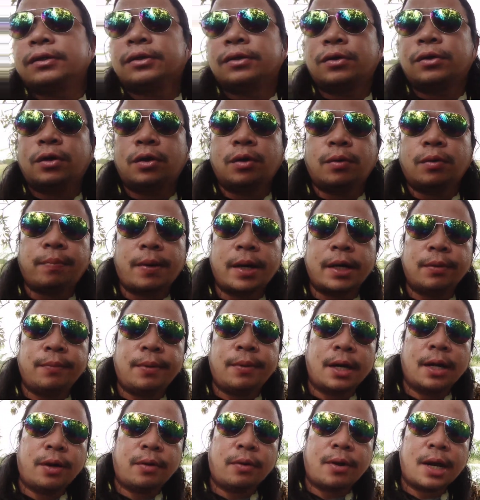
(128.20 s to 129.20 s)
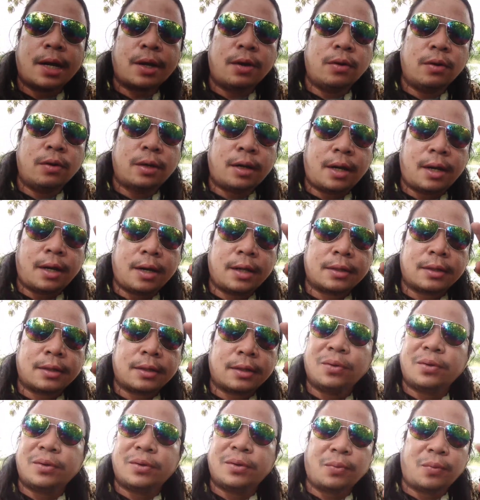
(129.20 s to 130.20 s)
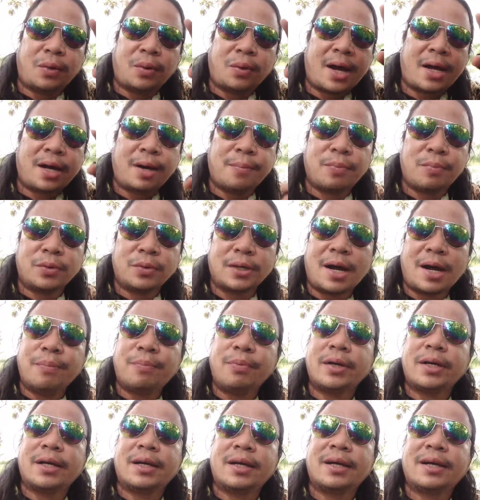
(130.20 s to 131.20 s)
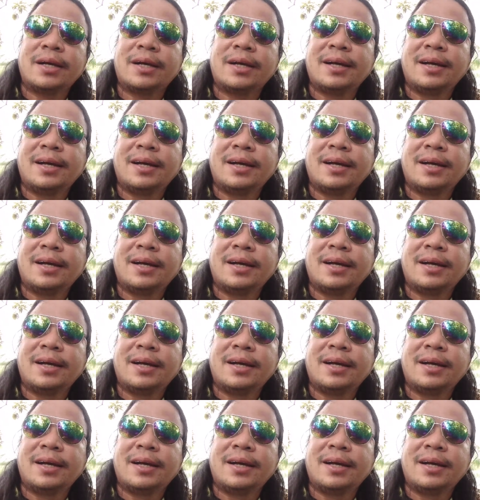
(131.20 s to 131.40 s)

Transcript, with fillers: so paano mga kauragon at wala na pong dapoy